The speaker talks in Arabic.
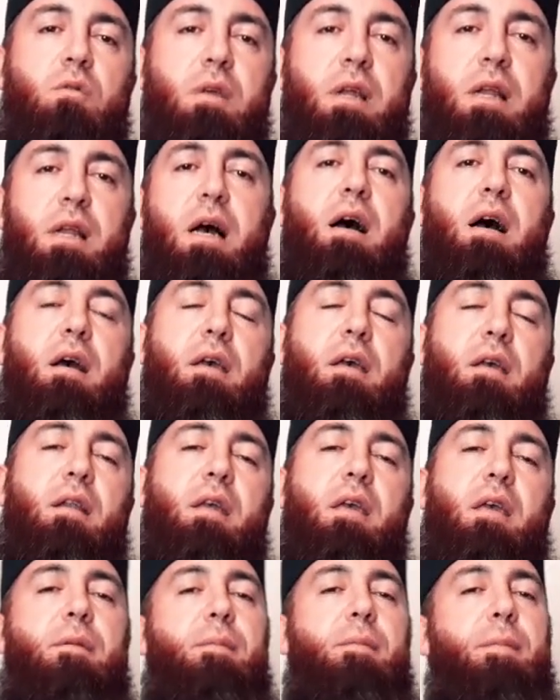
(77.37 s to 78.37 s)
الى
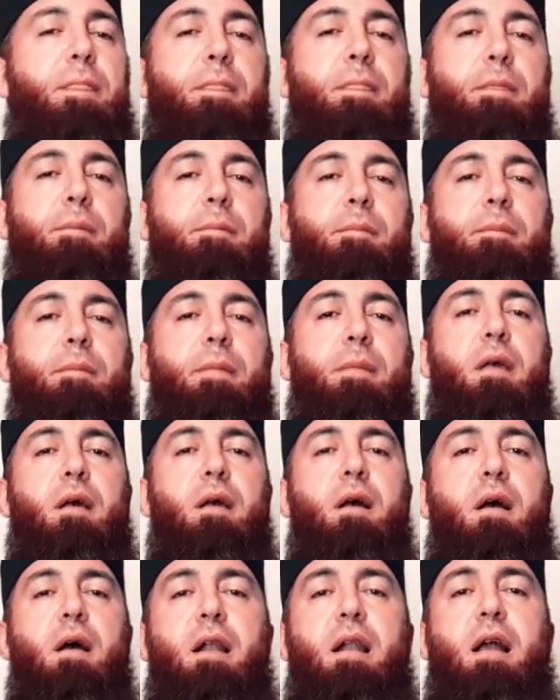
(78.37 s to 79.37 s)
اخره
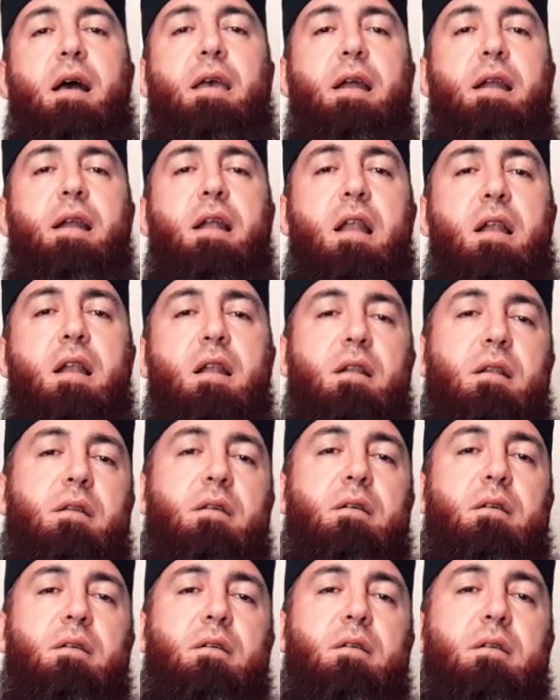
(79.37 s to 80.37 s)
لكن هل
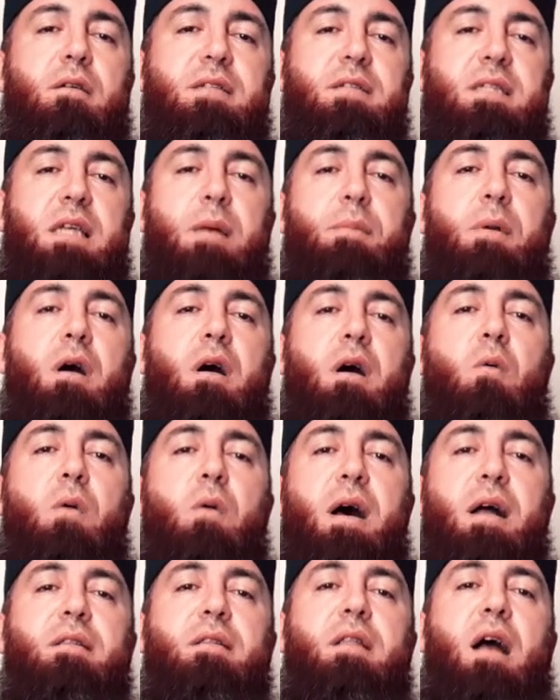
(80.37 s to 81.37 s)
سبق
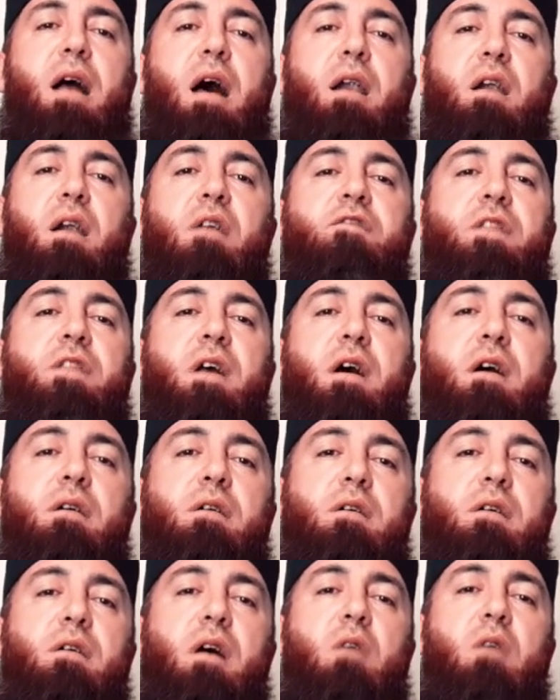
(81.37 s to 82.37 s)
وان تعرفت
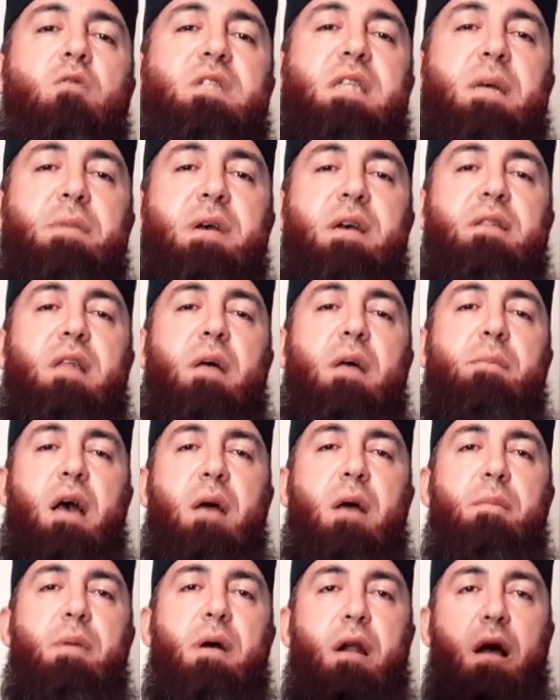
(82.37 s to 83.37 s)
او سمعت
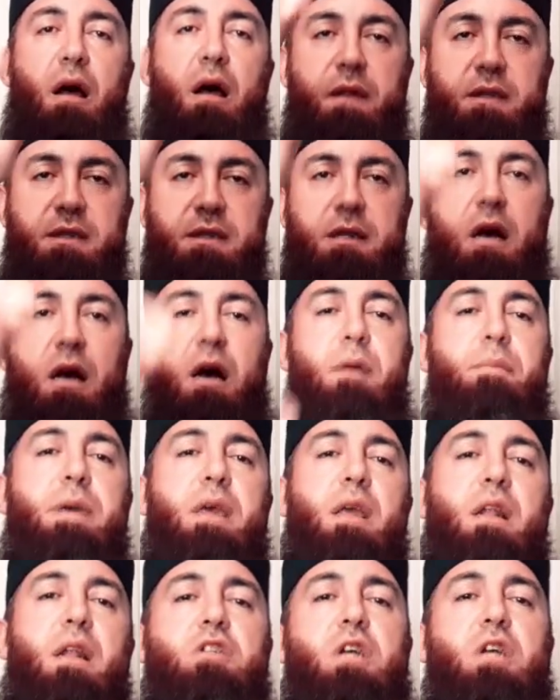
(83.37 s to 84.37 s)
بخبر هذا
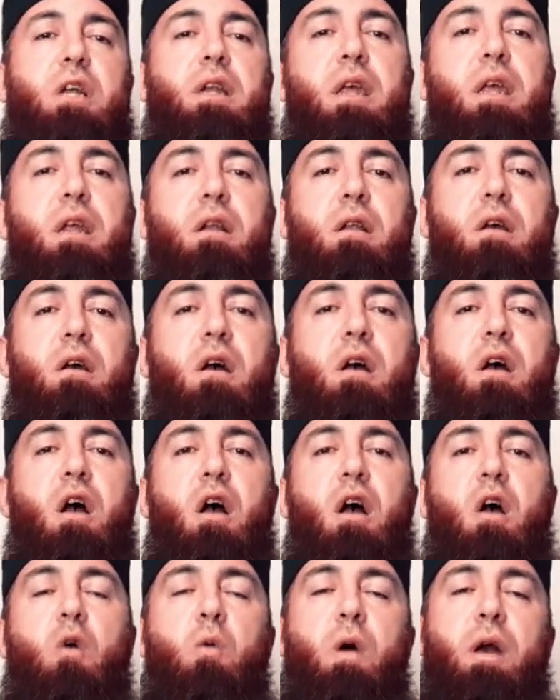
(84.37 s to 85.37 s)
الصحابي الجليل
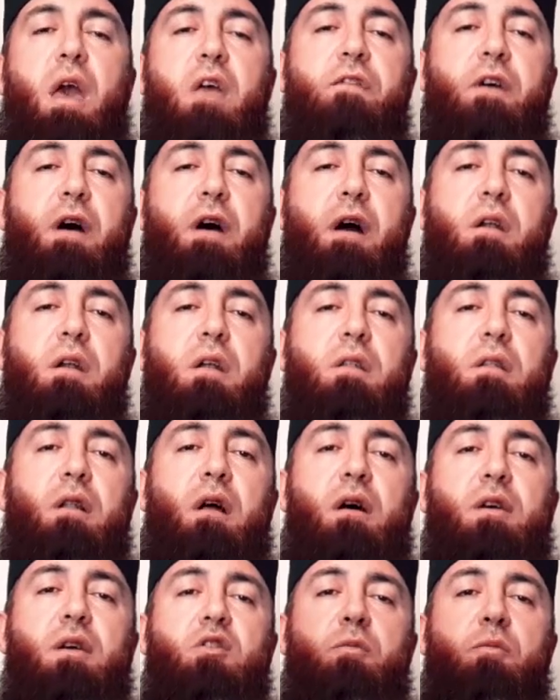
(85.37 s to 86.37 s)
وكيف ان
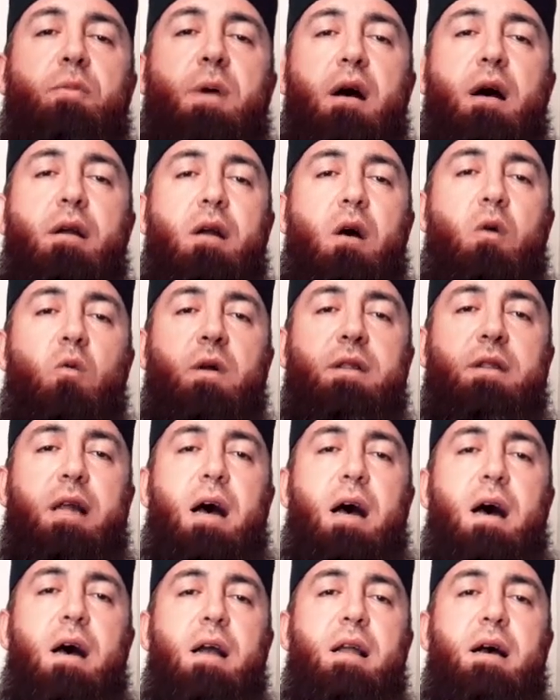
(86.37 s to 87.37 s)
الله سبحانه
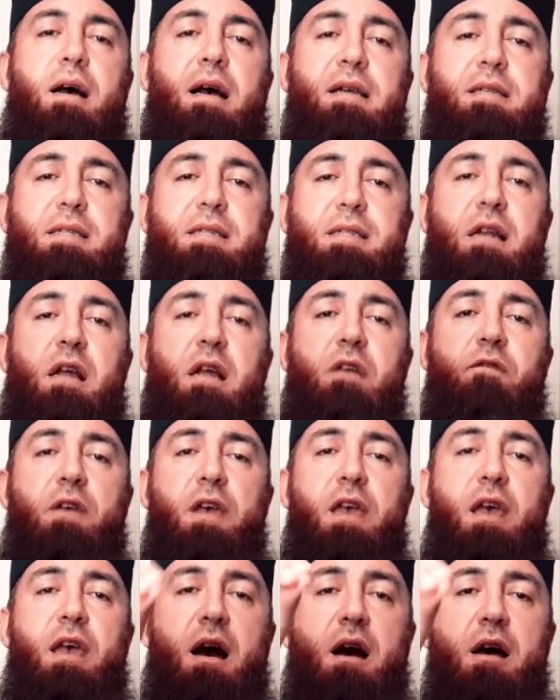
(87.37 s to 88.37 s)
وتعالى انزل
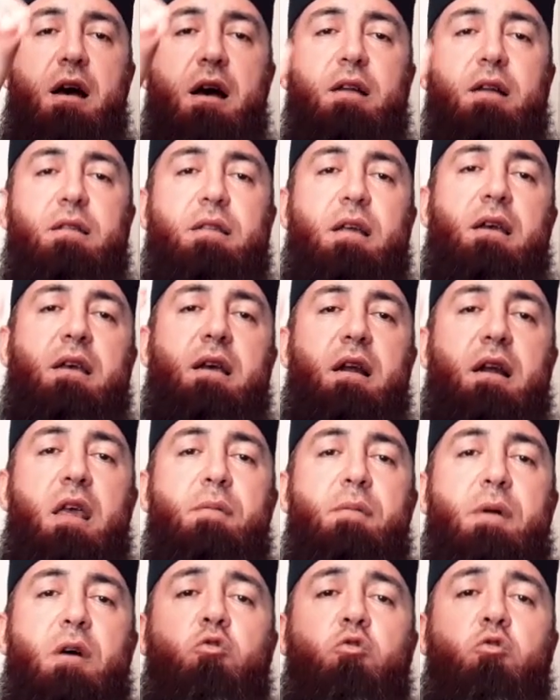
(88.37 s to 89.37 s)
فيه ايه
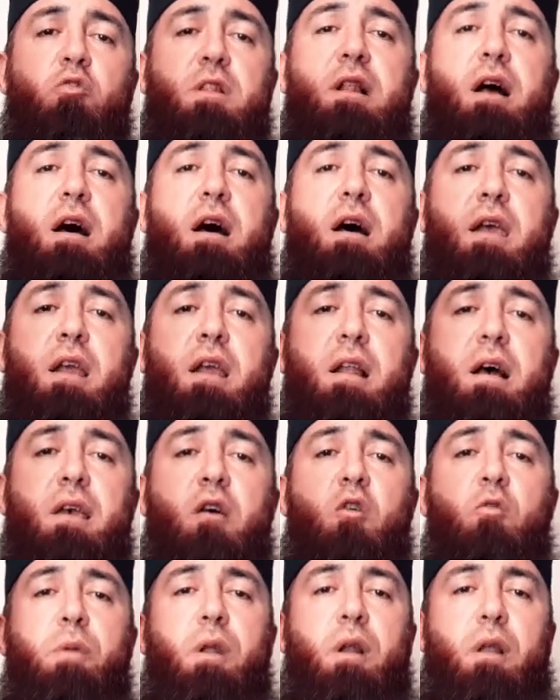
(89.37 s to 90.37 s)
كريمه تتلى الى
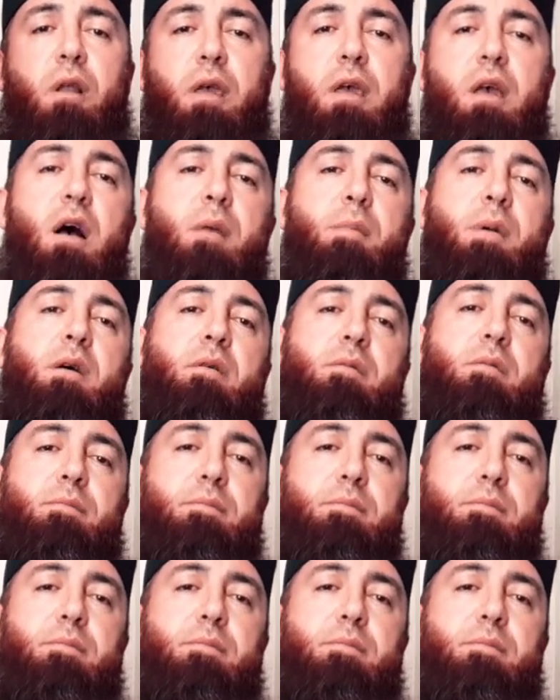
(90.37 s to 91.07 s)
يوم القيامه